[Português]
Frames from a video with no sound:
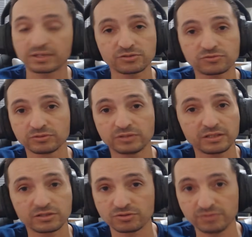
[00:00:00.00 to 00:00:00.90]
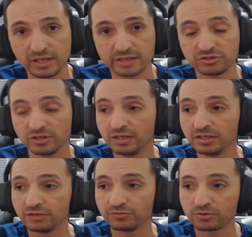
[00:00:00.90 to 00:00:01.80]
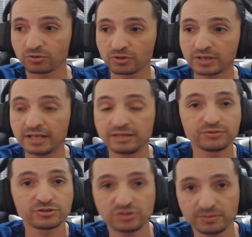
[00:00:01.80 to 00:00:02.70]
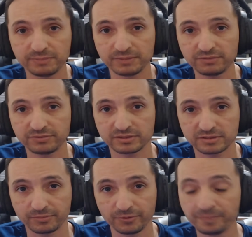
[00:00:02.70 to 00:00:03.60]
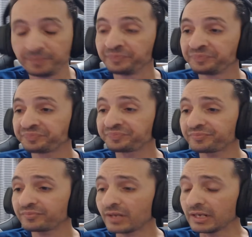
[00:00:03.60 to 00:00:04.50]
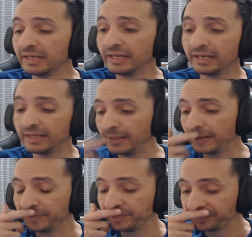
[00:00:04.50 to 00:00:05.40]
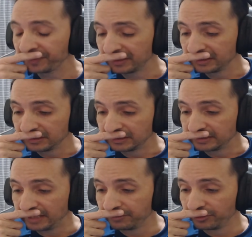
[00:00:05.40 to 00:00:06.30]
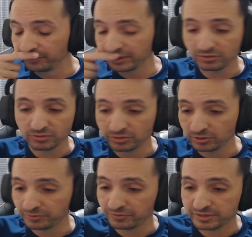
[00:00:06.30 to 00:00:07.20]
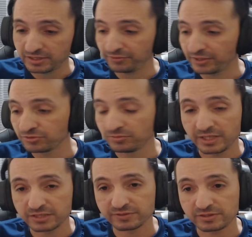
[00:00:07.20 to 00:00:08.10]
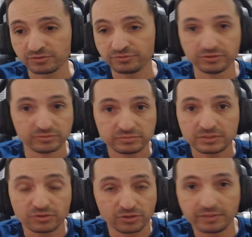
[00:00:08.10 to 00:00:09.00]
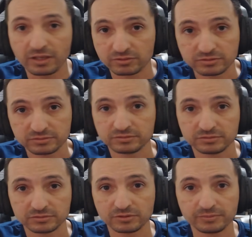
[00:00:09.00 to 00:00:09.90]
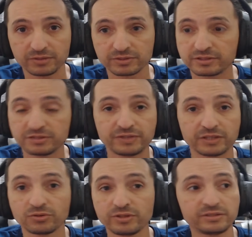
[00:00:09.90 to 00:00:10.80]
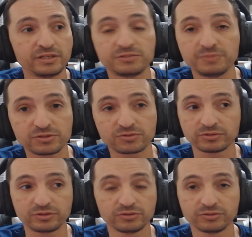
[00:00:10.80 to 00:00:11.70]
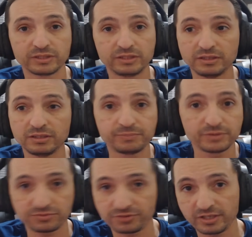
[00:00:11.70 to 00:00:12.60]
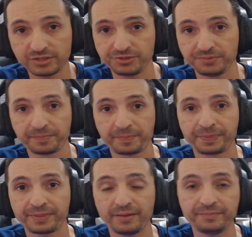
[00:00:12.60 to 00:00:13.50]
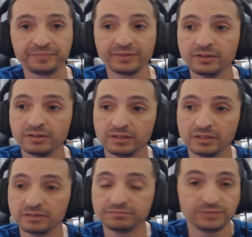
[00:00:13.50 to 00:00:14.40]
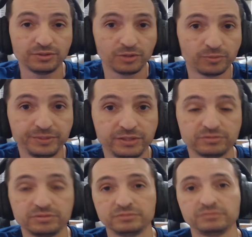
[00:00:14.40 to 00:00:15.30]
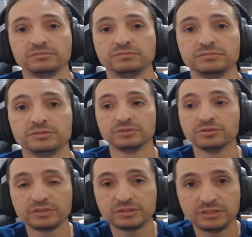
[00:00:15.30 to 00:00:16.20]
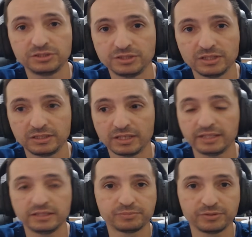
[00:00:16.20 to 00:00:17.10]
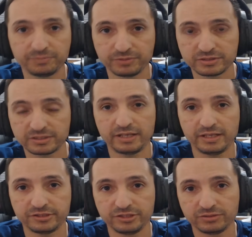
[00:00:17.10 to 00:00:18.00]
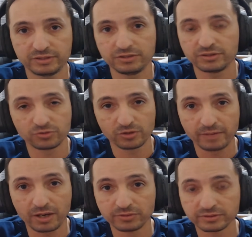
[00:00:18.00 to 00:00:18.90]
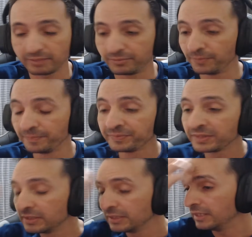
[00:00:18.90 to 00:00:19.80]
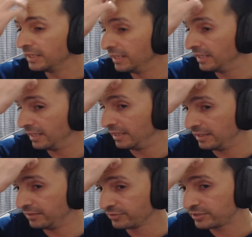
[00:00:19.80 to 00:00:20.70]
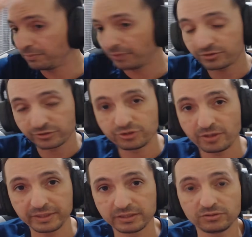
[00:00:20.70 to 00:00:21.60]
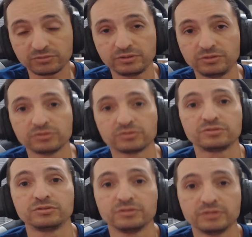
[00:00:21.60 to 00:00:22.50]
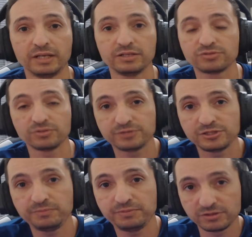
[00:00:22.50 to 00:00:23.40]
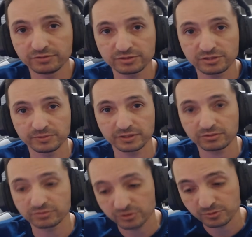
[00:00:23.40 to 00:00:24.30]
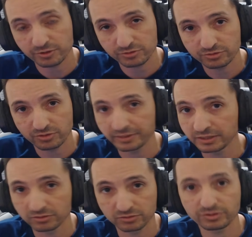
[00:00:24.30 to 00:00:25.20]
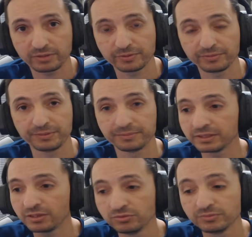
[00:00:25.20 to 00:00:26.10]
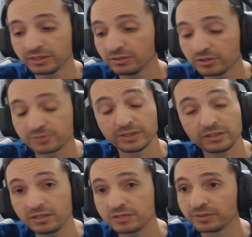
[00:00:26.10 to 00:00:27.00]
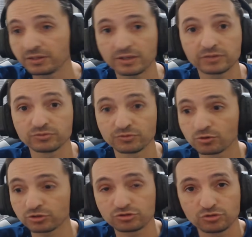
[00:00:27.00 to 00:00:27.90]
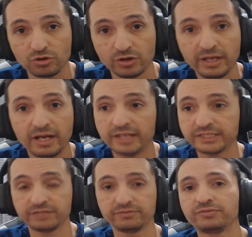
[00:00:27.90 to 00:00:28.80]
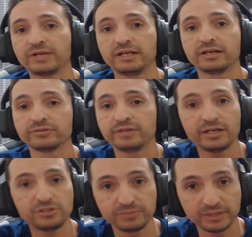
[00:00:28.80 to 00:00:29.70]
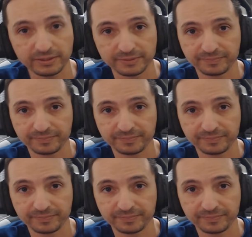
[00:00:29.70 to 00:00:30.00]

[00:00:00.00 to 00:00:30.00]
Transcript: Caso contrário, é só um react. Vou colocar ali e vou assistir a primeira vez, tá bom? É... Damon, eu mandei um conteúdo para você faz um mês e você não viu. Tá normal. Normal. Às vezes fica dois, três meses o conteúdo aqui e depois eu vou reagir, tá? É, não é o momento. Eu decidi ali, ainda por, por estar reagindo àquilo, é normal, tá bom? É, e você pode continuar mandando conteúdos. Tá? Isso não precisa impedir você de mandar conteúdos. Você pode continuar mandando, não tem problema. Manda um, manda dois, manda três, manda quatro. Gostou? Acha que vai ficar legal no React? Manda.